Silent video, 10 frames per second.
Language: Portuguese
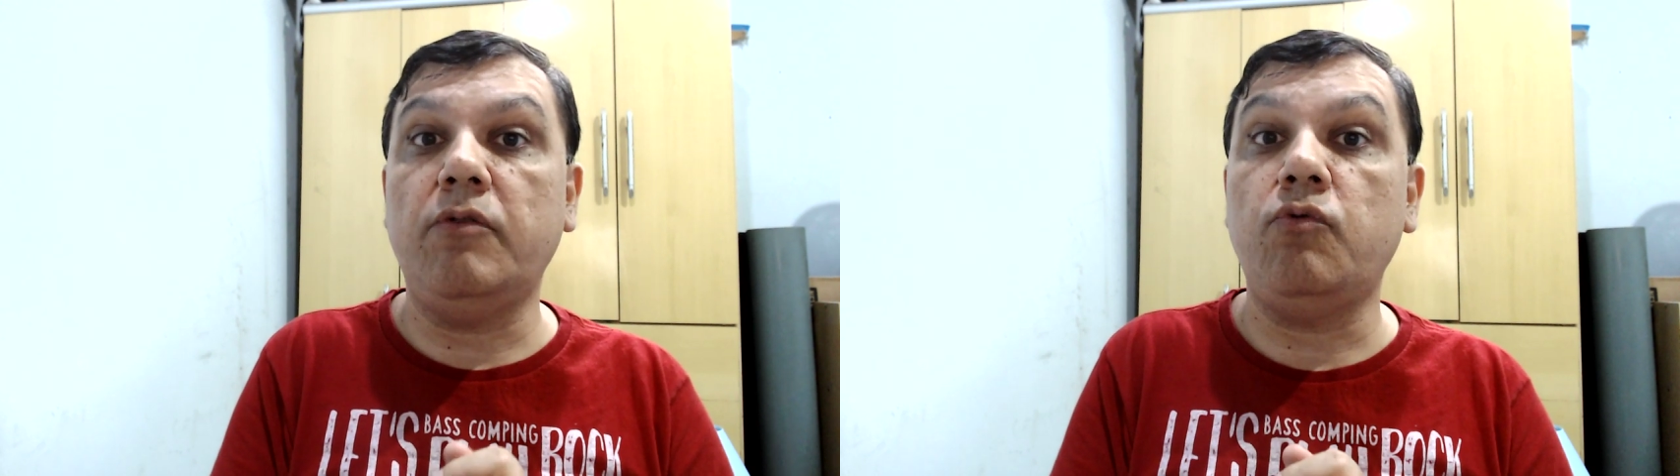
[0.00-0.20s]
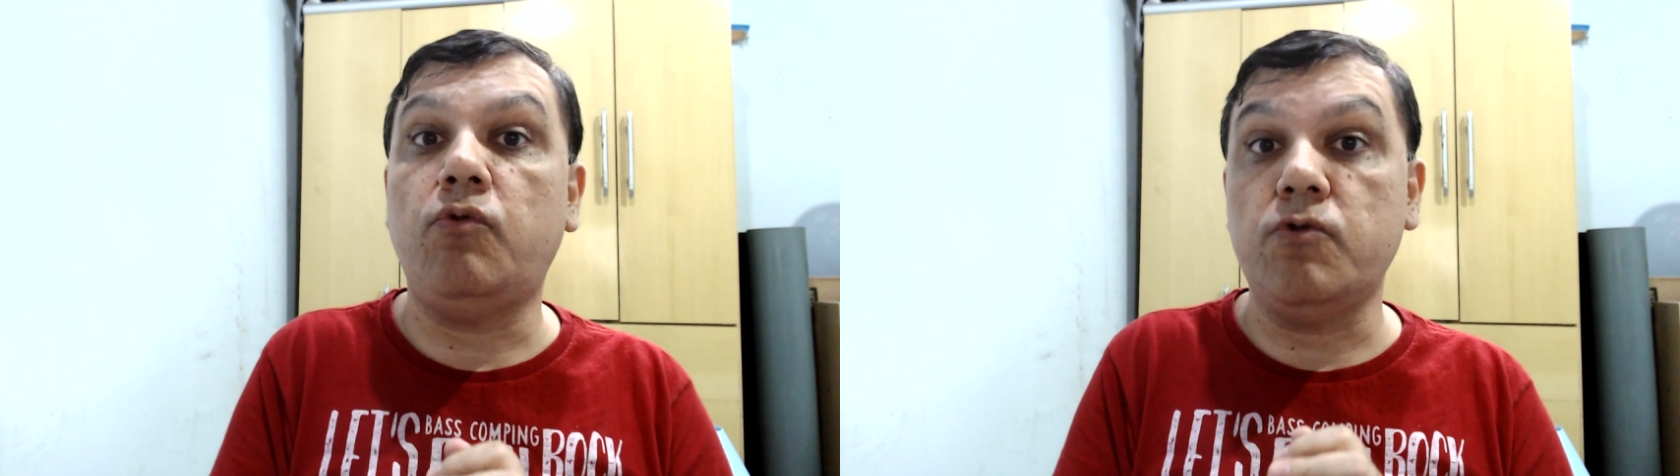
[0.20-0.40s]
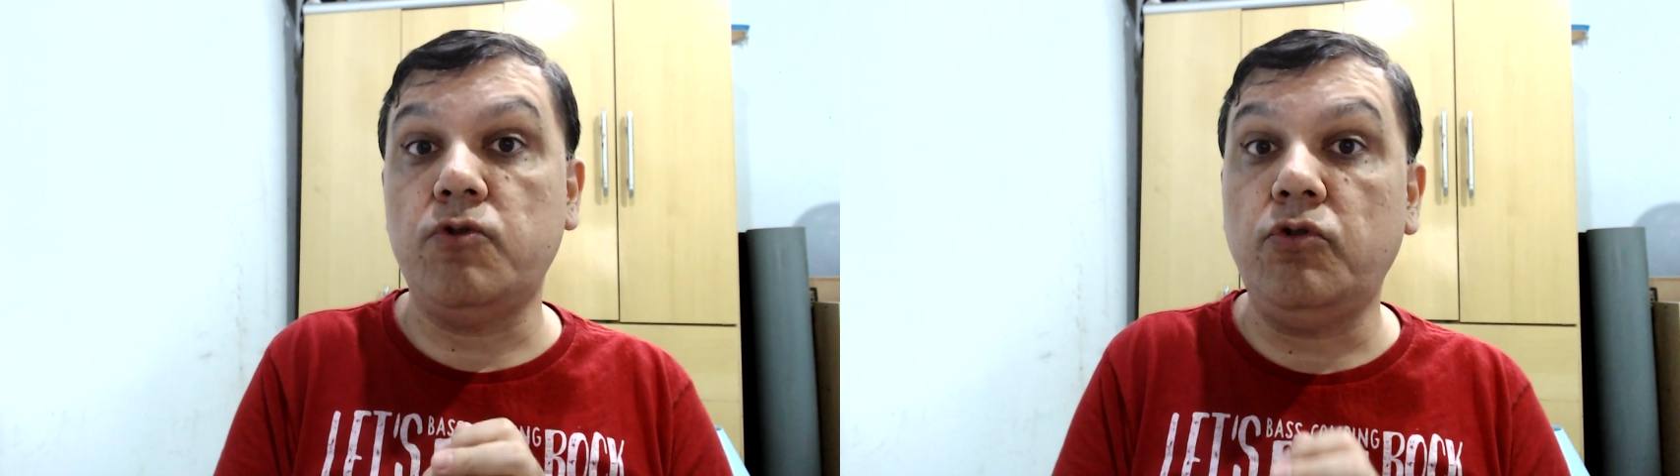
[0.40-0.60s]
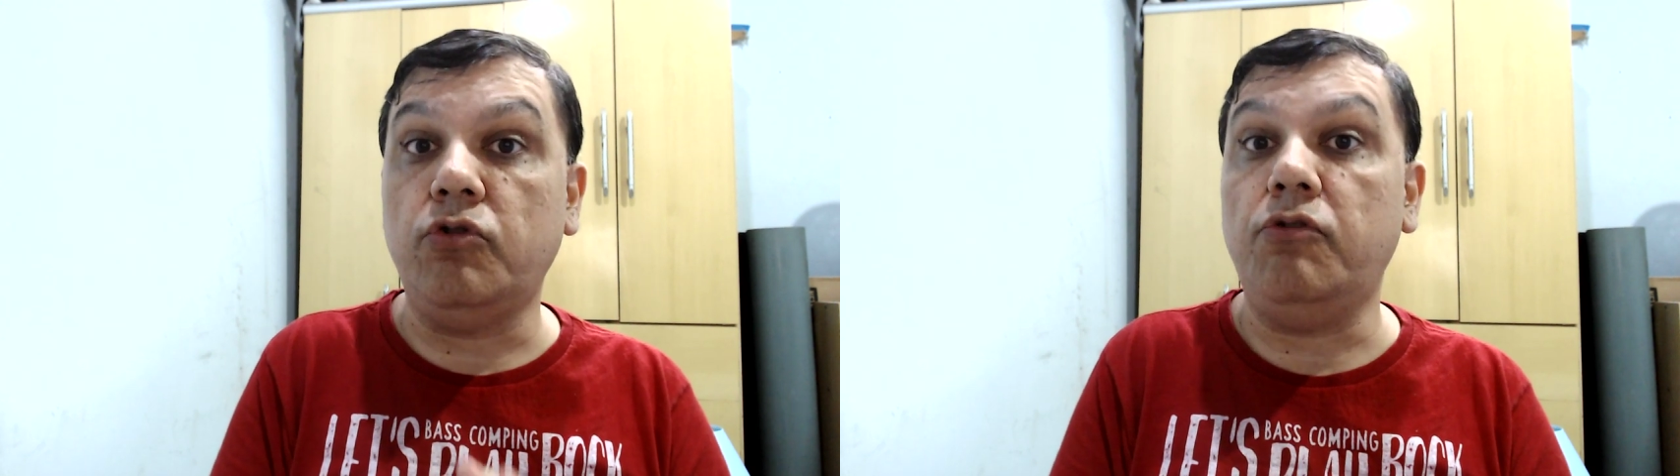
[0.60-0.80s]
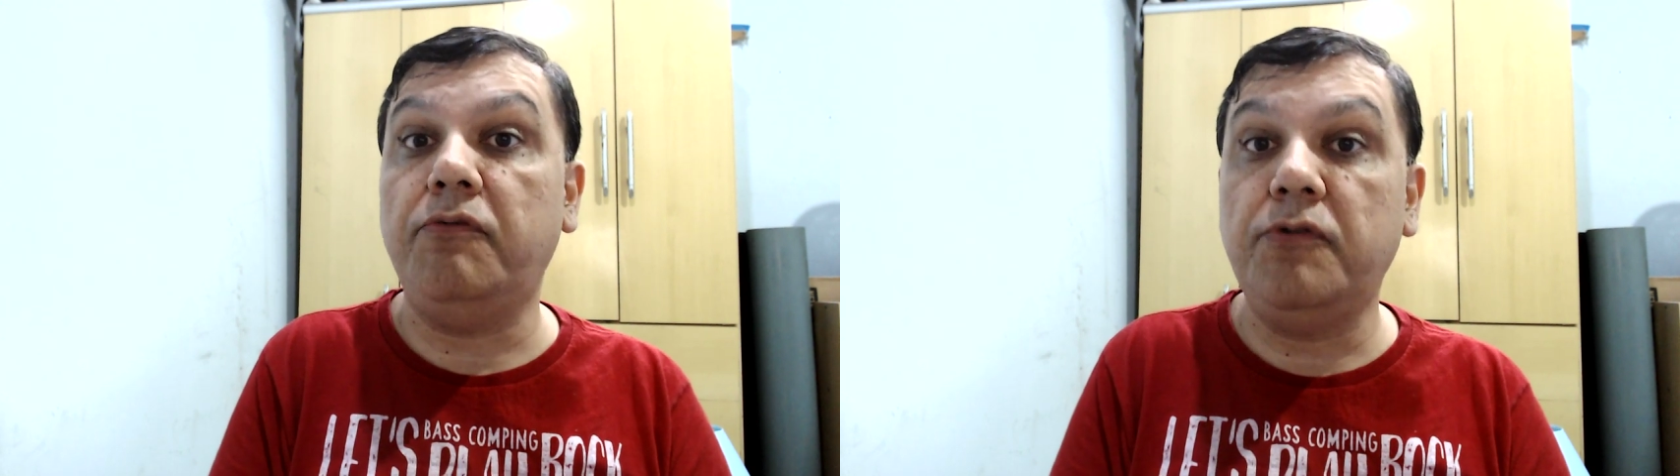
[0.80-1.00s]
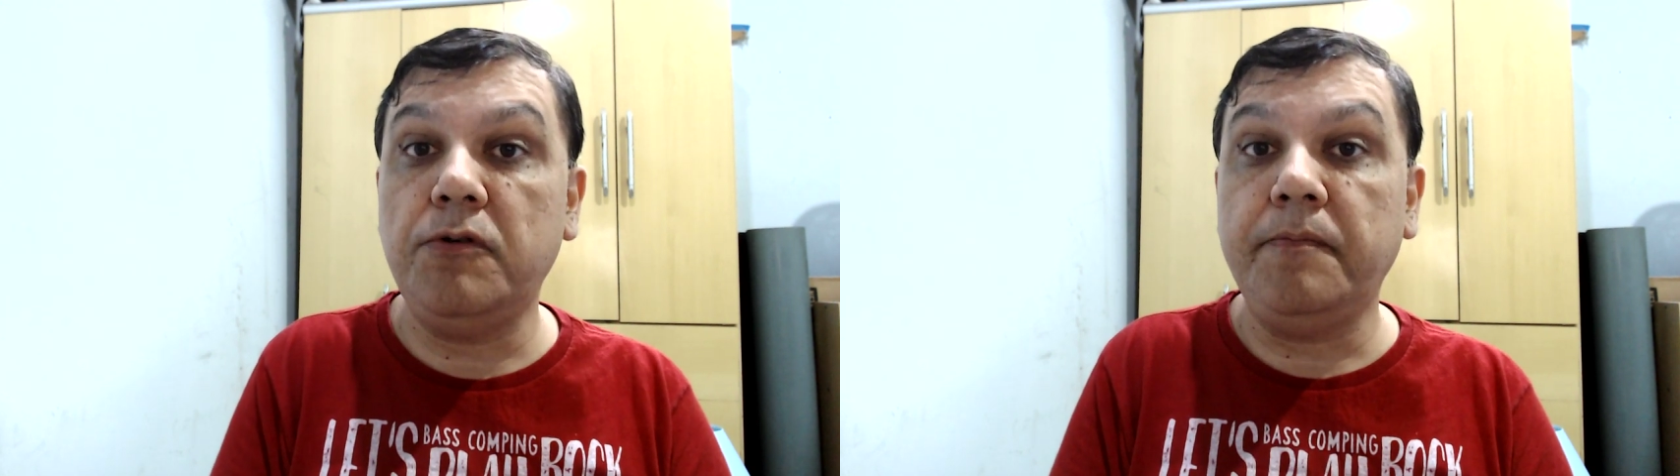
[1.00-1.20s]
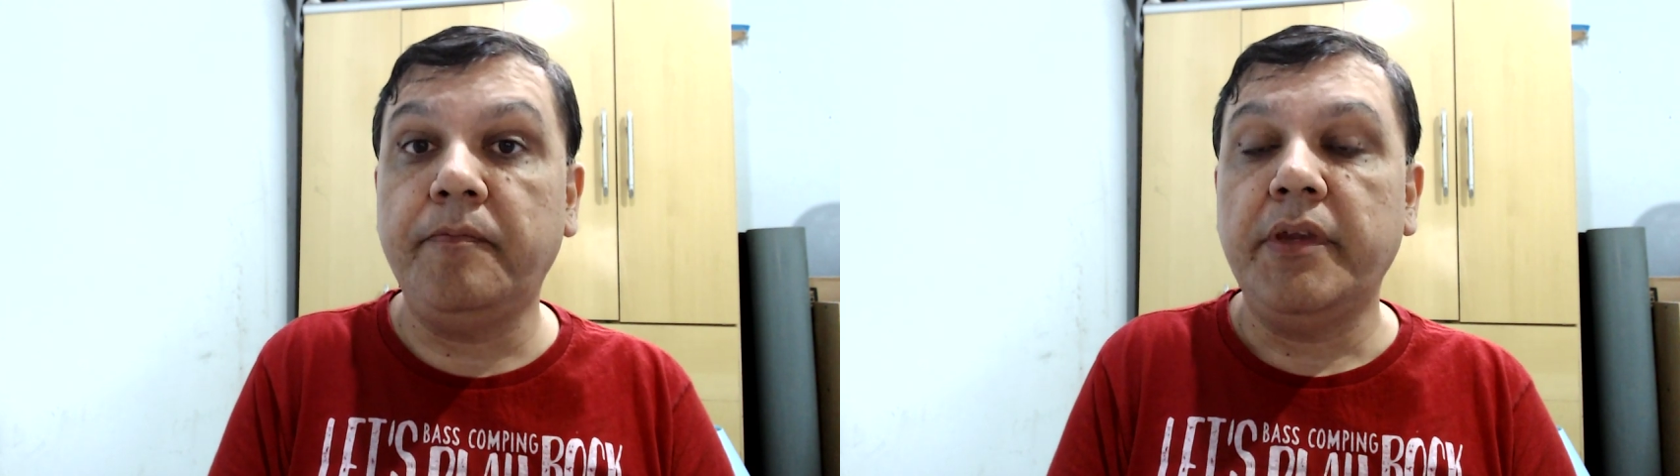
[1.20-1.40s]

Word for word: um curso novo